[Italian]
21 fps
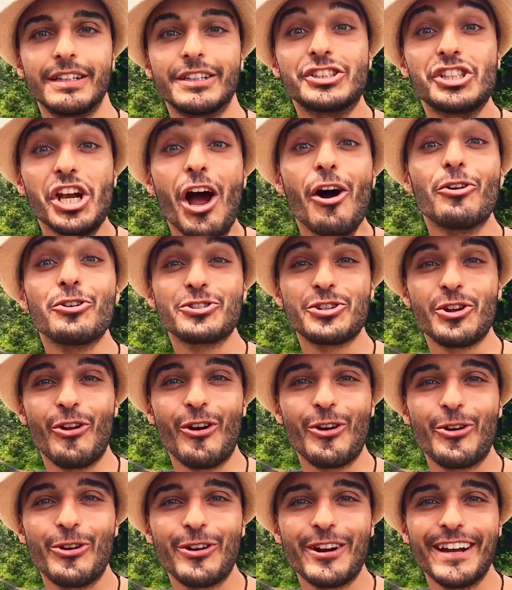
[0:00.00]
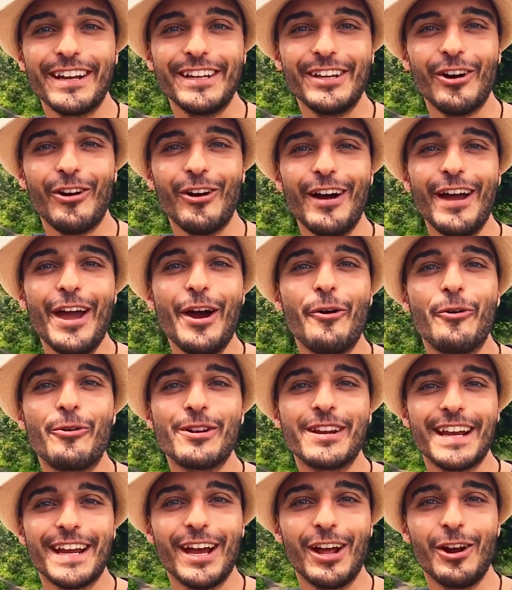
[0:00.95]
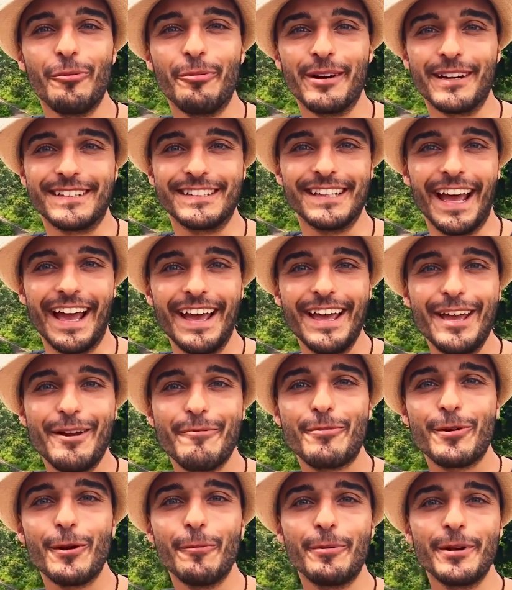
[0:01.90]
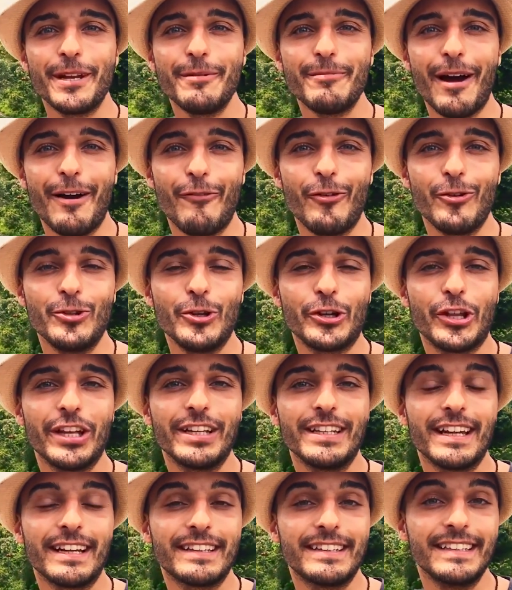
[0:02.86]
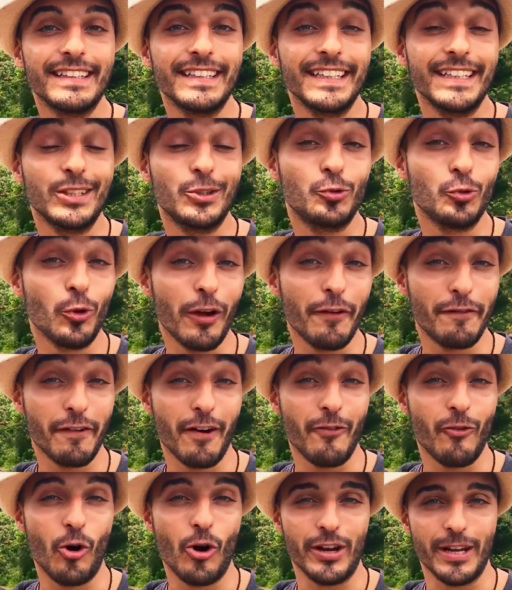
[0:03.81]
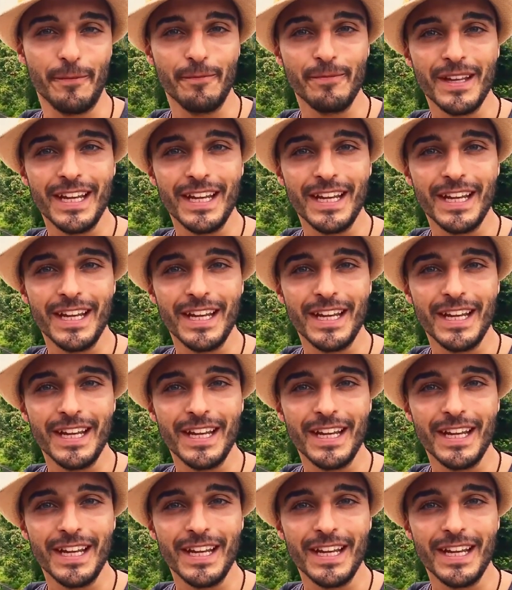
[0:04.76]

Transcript: Ciao, sono ancora io e ho un regalo per te. Però prima voglio chiederti due favori.